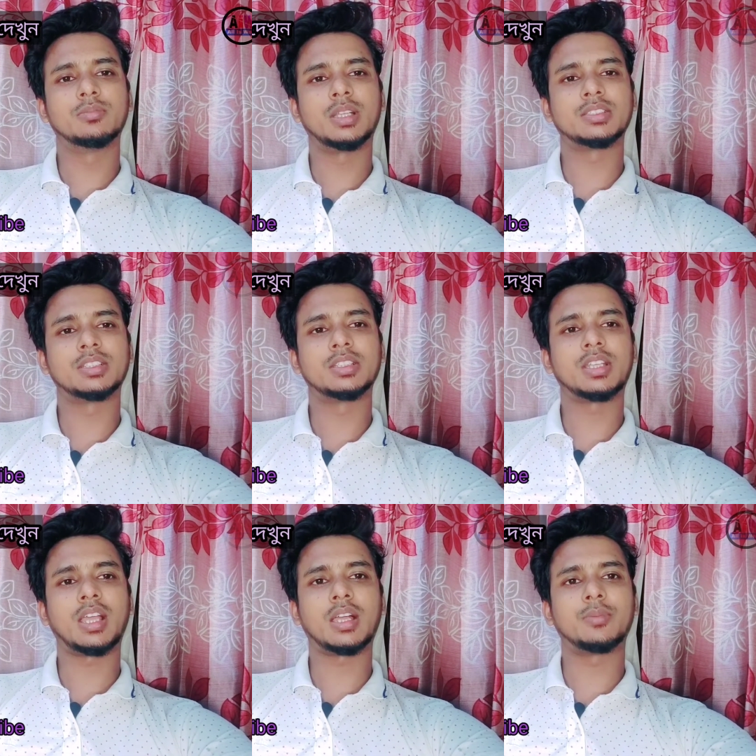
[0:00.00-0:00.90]
বাচ্চাদের
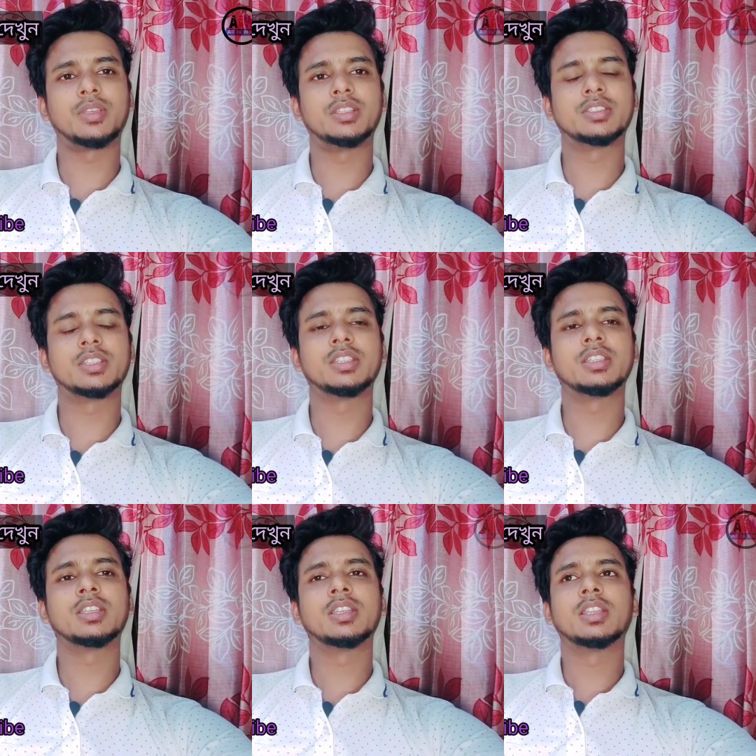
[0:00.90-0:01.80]
টাকা পেয়েছেন
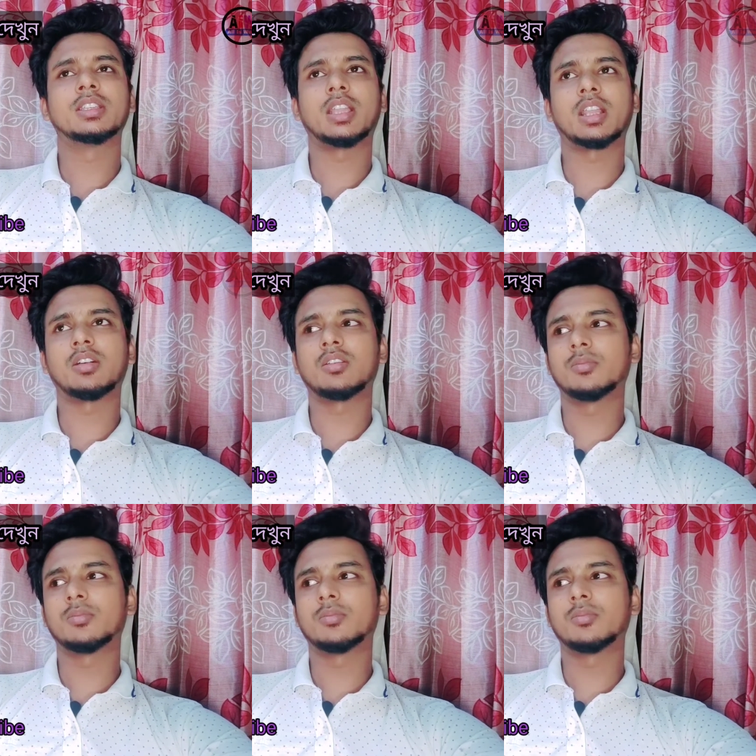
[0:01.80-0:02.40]
তারা